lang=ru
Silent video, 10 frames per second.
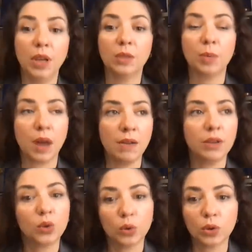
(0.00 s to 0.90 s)

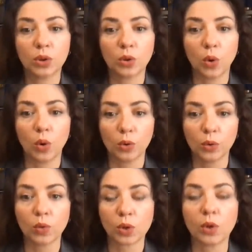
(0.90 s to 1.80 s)
право тот, кто,
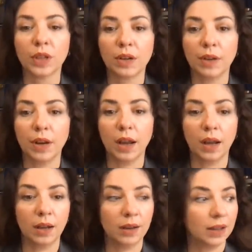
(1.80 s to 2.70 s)
ну, условно говоря,
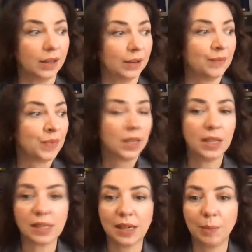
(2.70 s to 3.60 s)
а,
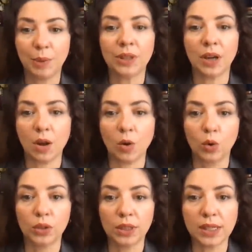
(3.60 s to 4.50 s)
если полтора
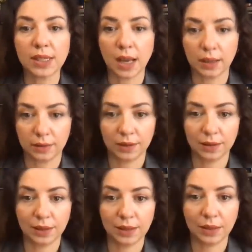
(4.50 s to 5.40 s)
года назад
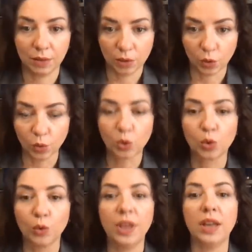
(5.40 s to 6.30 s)
э, с
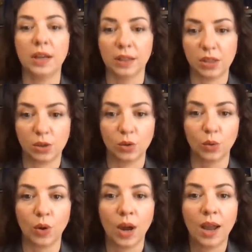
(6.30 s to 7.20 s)

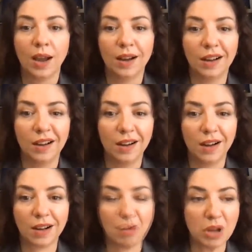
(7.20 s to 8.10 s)
уверенностью
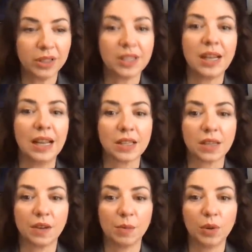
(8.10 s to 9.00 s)
э, команда
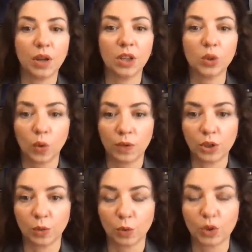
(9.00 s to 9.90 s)
Зеленского была готова,
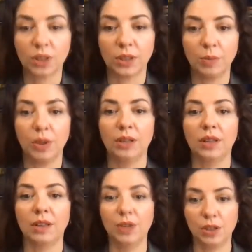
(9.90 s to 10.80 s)
что можно там
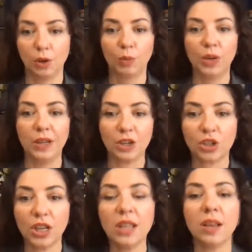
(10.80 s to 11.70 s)
передавить любые
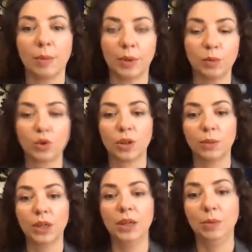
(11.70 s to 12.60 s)
решения, потому что
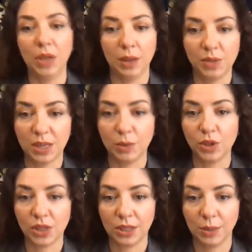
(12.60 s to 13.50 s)
мы имеем
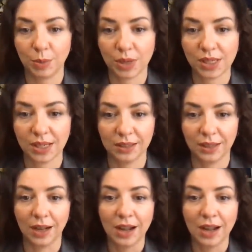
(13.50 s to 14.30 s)
73%